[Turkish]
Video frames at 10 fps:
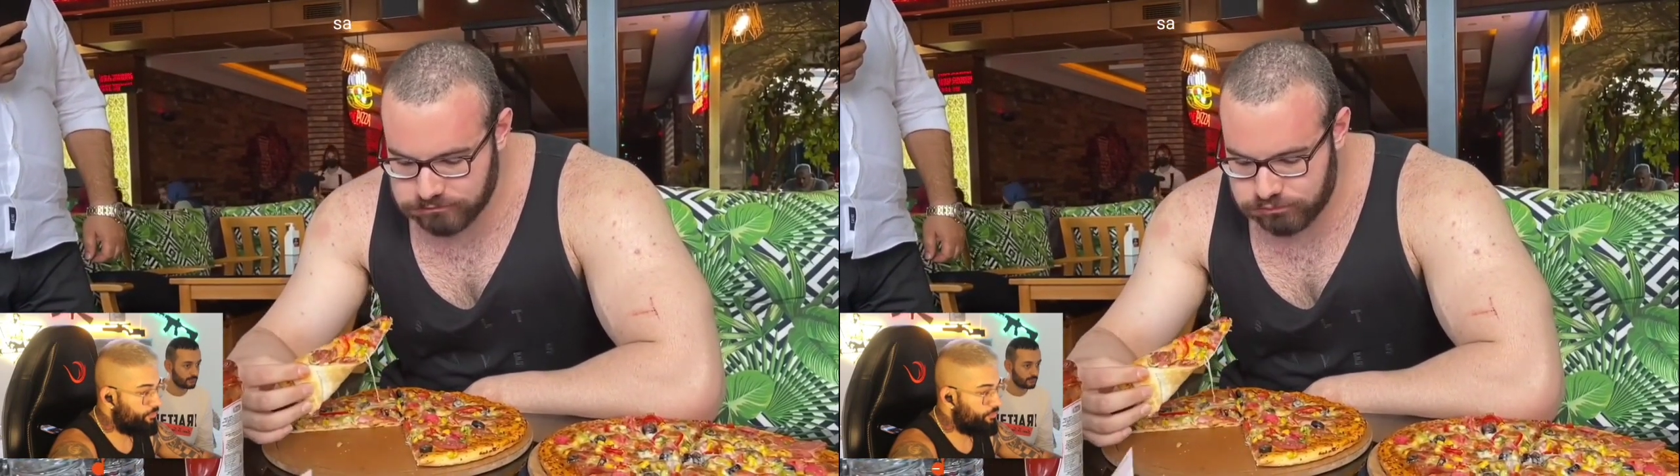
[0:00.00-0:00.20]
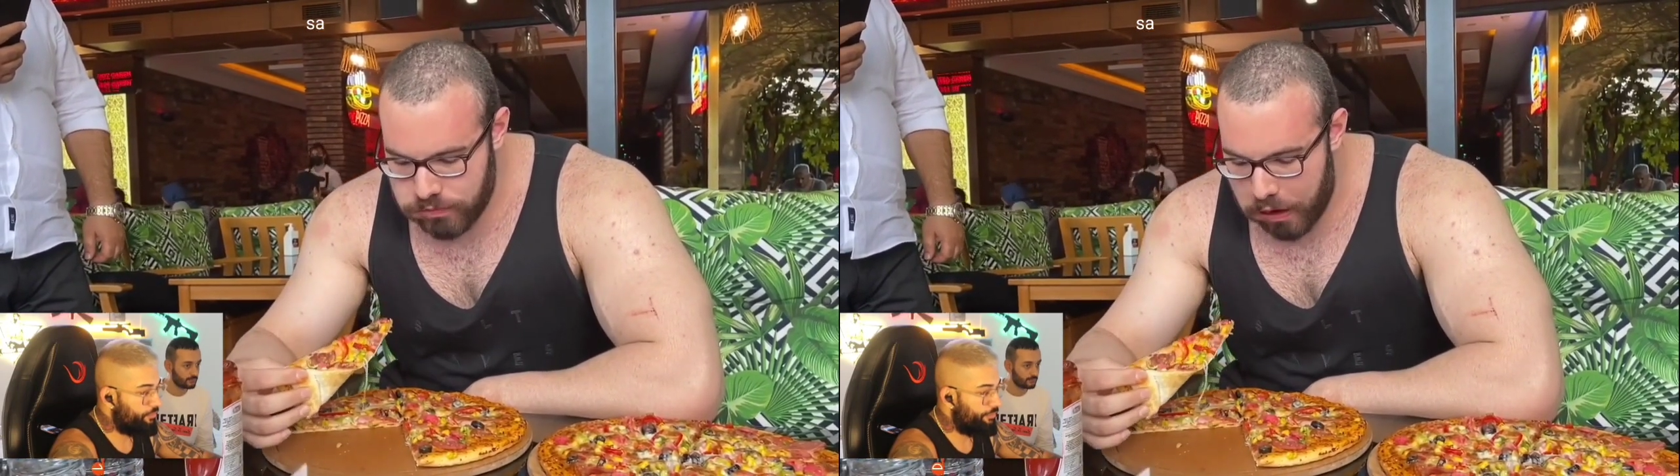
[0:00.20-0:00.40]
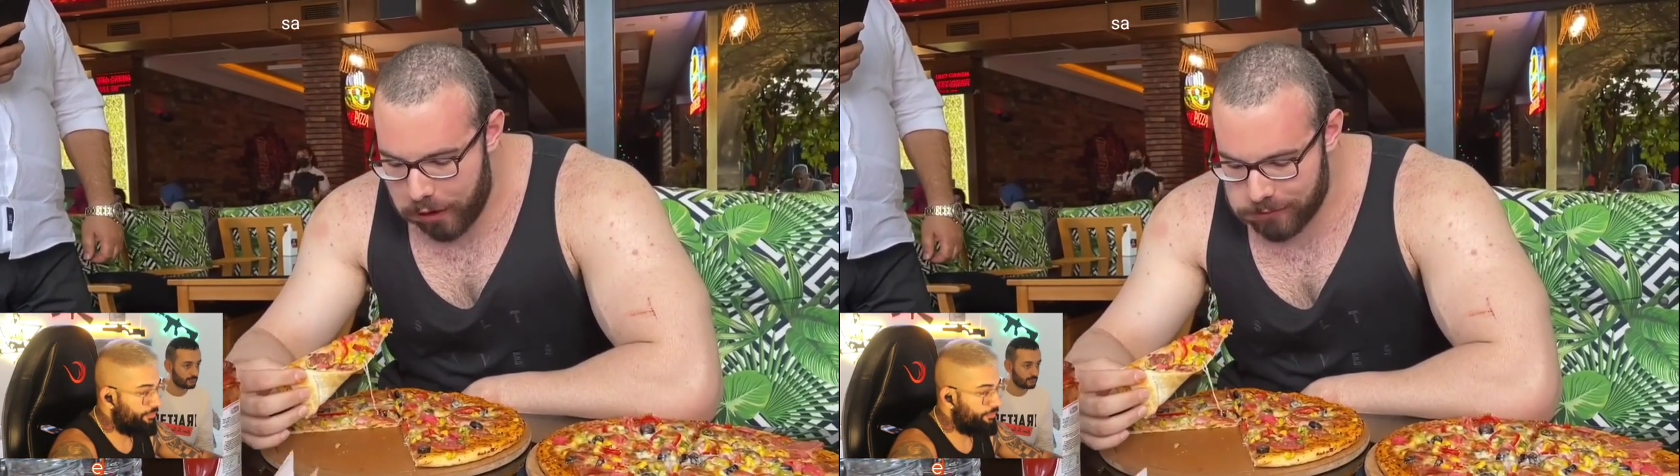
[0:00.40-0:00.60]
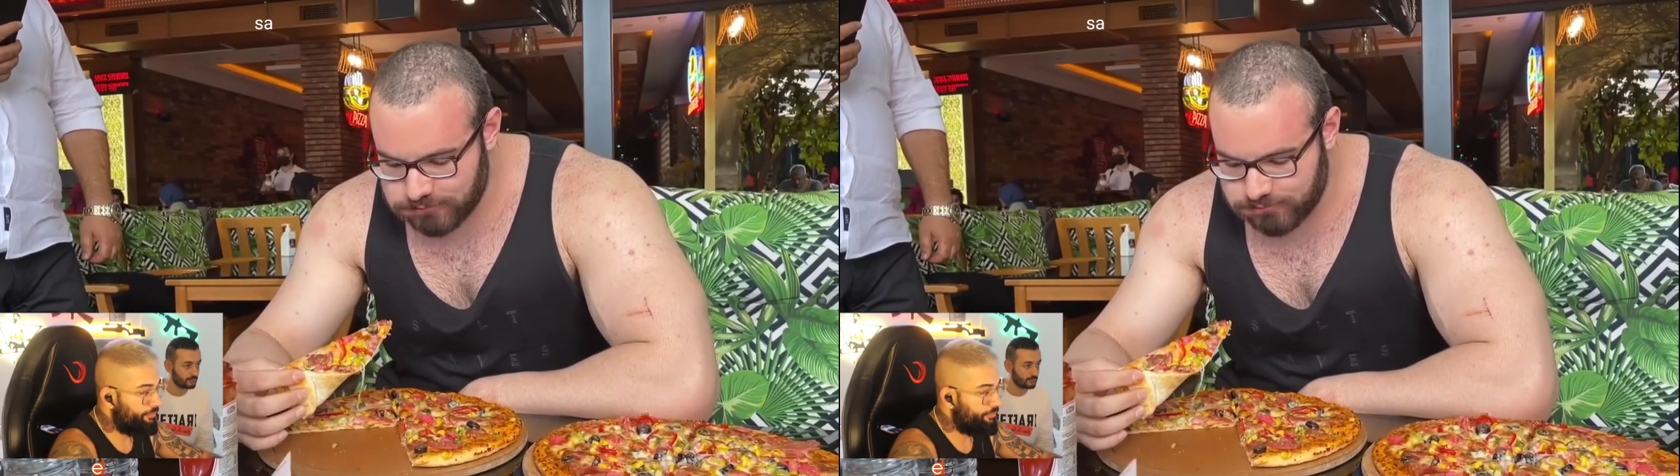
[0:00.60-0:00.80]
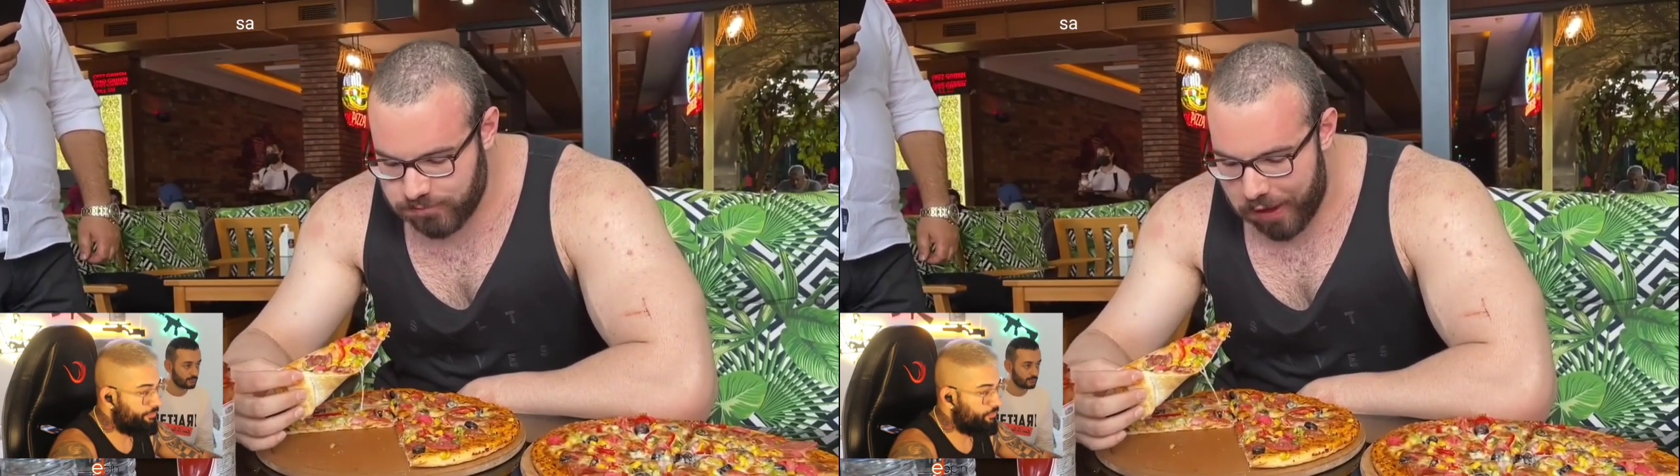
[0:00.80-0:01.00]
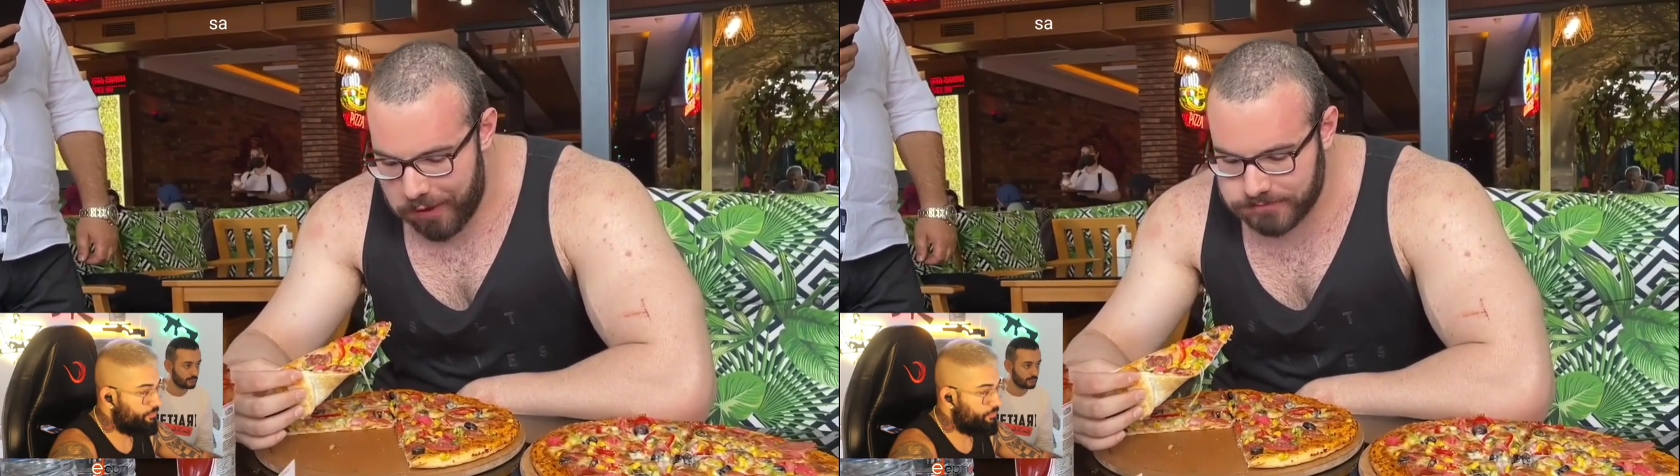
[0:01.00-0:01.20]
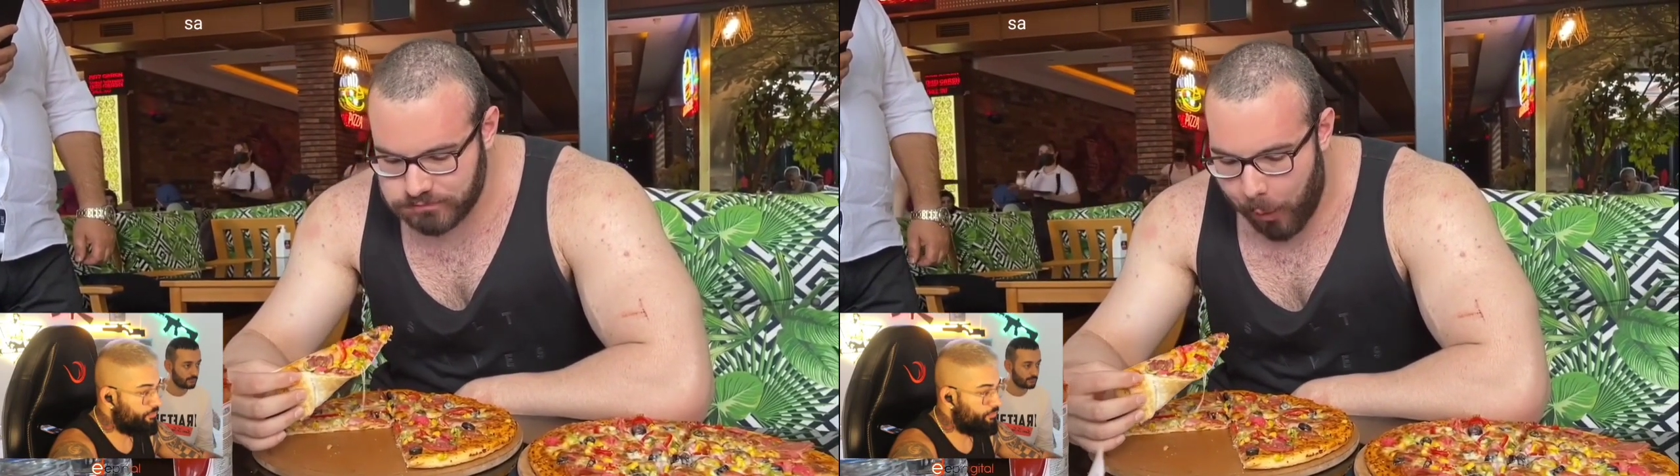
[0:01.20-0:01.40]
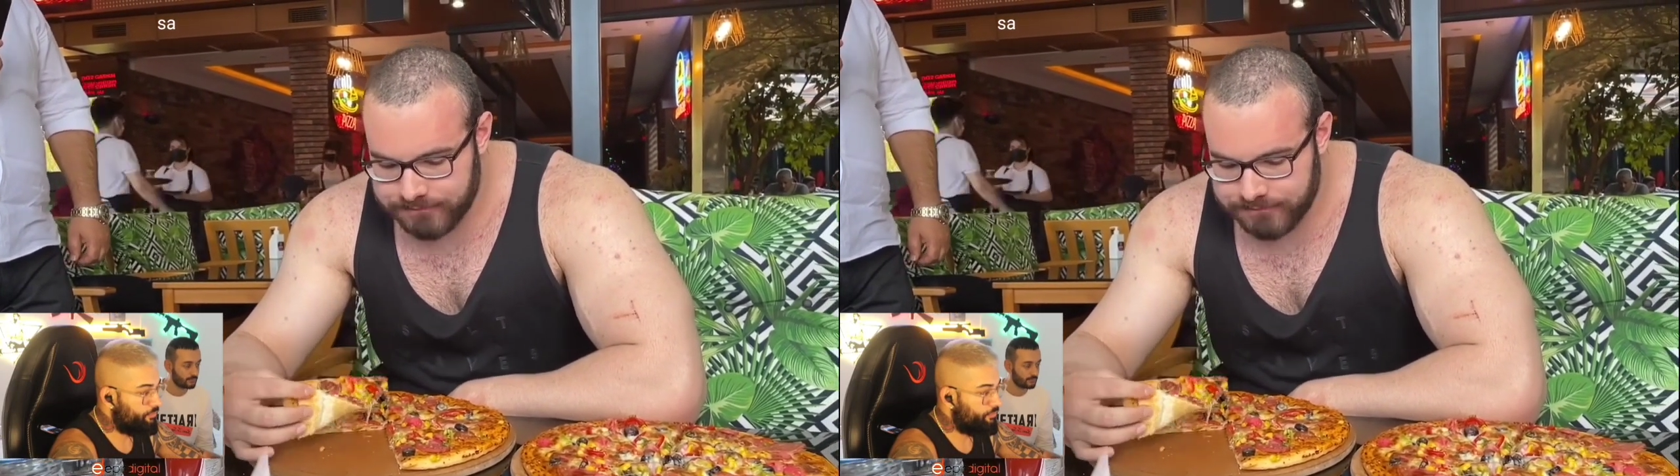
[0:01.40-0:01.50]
Abi önemli olan hızlı yemek değil ki.